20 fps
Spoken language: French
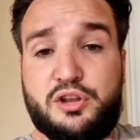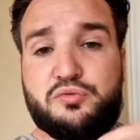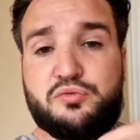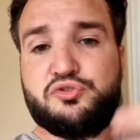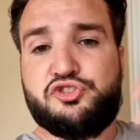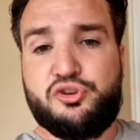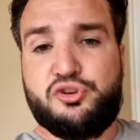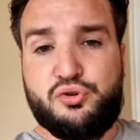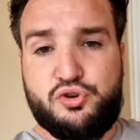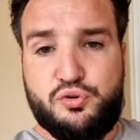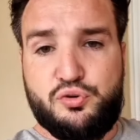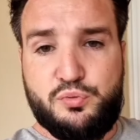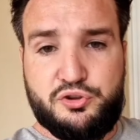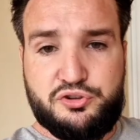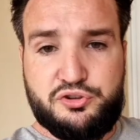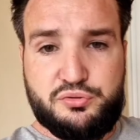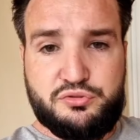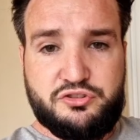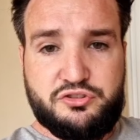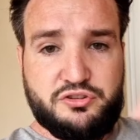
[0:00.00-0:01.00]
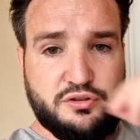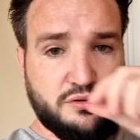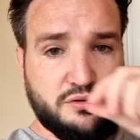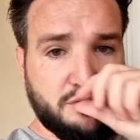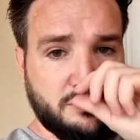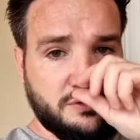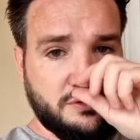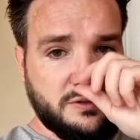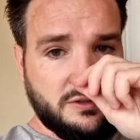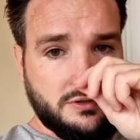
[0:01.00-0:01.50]
j'ai recommandé aussi
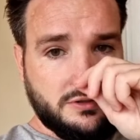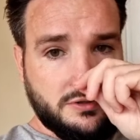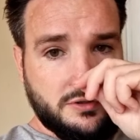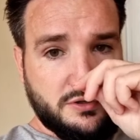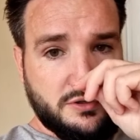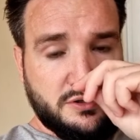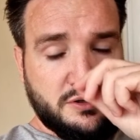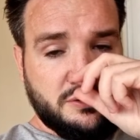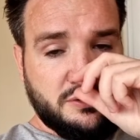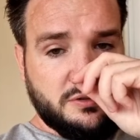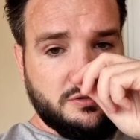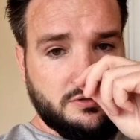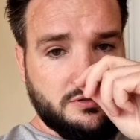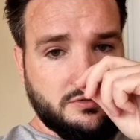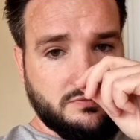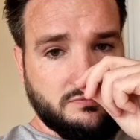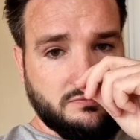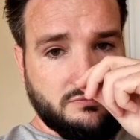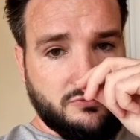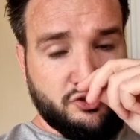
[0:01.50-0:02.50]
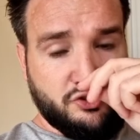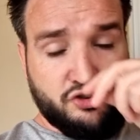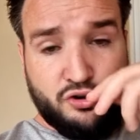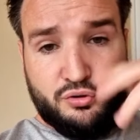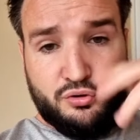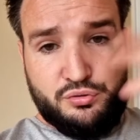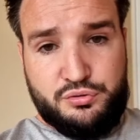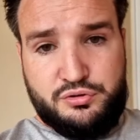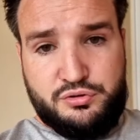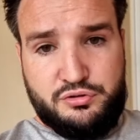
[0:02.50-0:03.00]

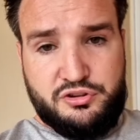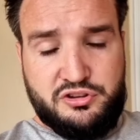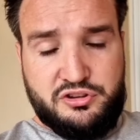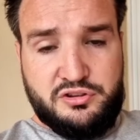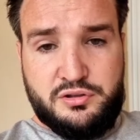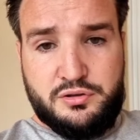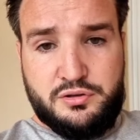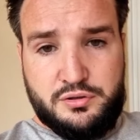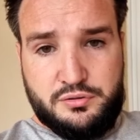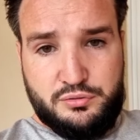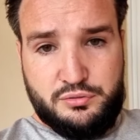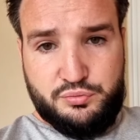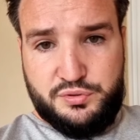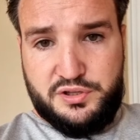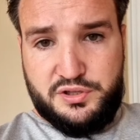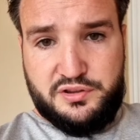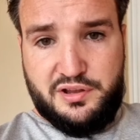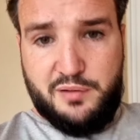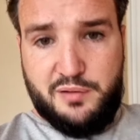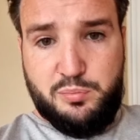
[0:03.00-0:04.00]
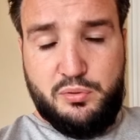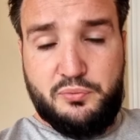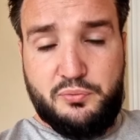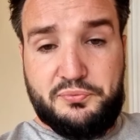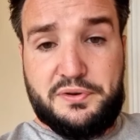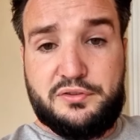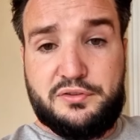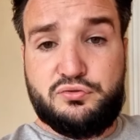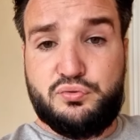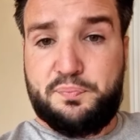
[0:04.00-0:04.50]
Jean-Luc, qui lui était un
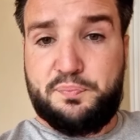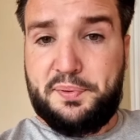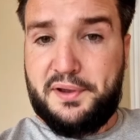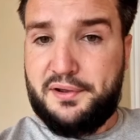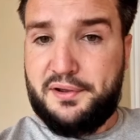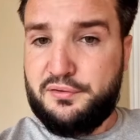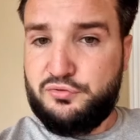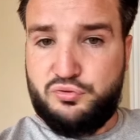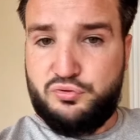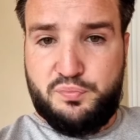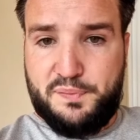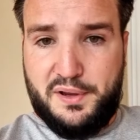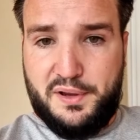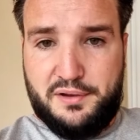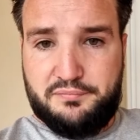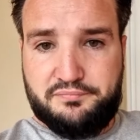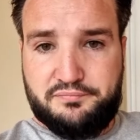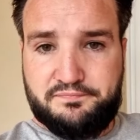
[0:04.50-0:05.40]
profil super, super.